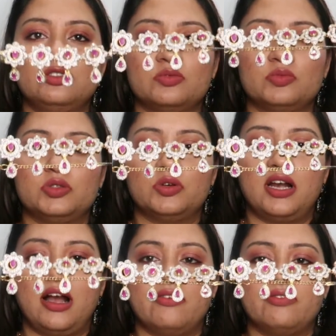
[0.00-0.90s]
जो मुझे
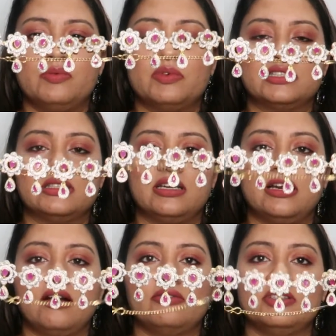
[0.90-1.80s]
काफ़ी पसंद
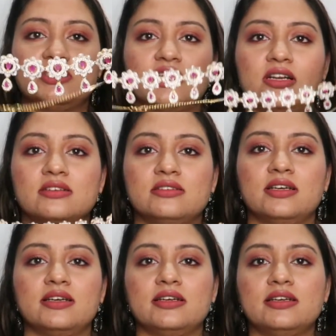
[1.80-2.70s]
है काफ़ी अच्छा
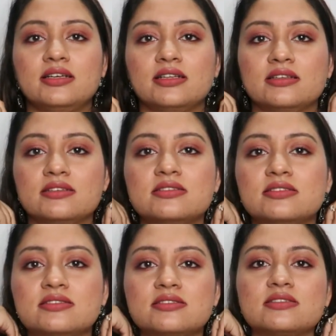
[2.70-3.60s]
लगता है एंड
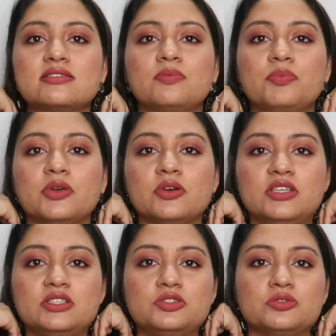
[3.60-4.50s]
दिस इज़
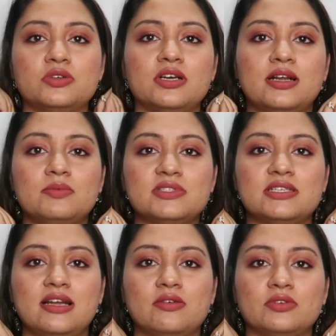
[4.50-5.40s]
प्योरली चोकर आप
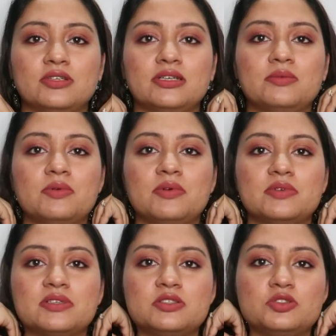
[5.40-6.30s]
इसे डाउन करके भी
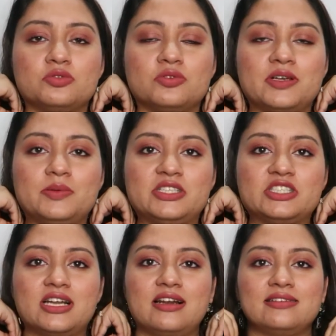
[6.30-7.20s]
बनाया तो चोकर भी
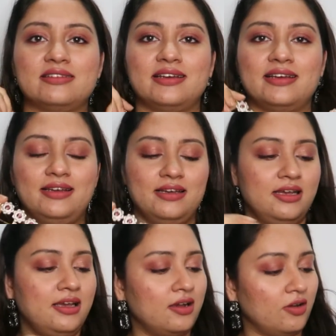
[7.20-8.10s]
अच्छा लगता है
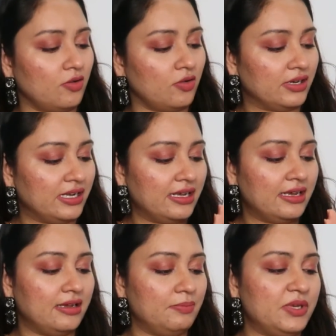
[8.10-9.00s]
और
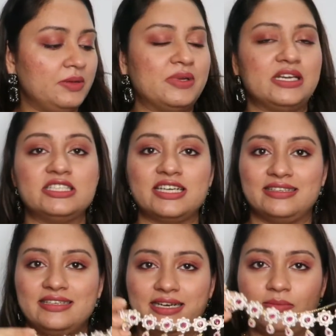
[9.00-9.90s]
ये भी मैंने
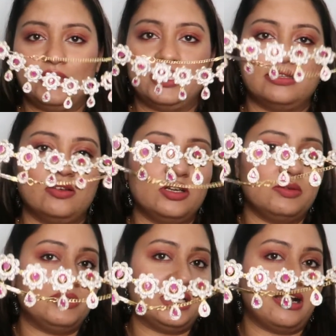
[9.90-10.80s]
शादी के टाइम लिया था
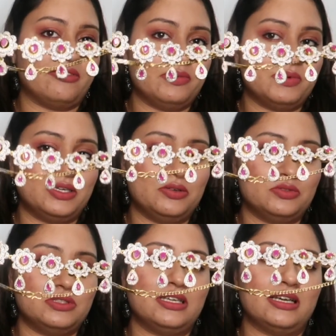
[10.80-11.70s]
और ये हमने काफ़ी बार
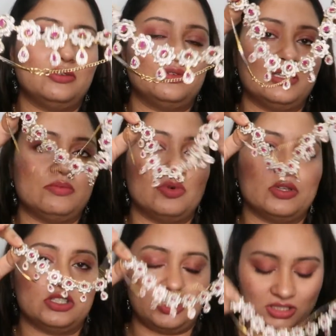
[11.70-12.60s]
यूज़ किया है क्योंकि ये
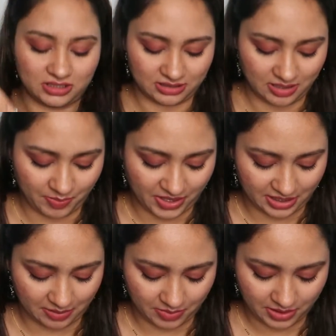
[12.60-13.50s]
बहुत अच्छा दिखता है
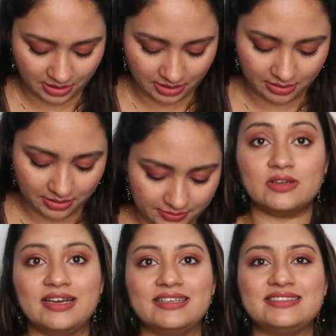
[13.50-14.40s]
पहनने पे
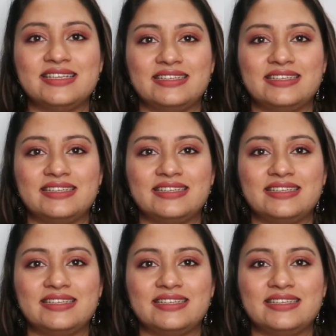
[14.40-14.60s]
तो गाइस